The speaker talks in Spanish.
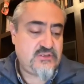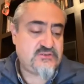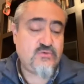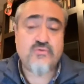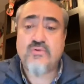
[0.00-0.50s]
En
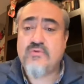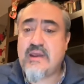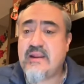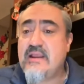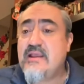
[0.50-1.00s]
segundo
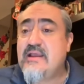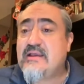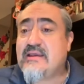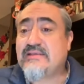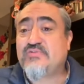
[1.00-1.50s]
lugar,
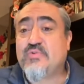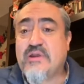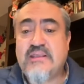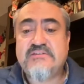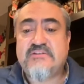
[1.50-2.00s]

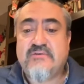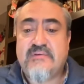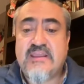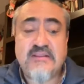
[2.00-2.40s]
Jesucristo. Y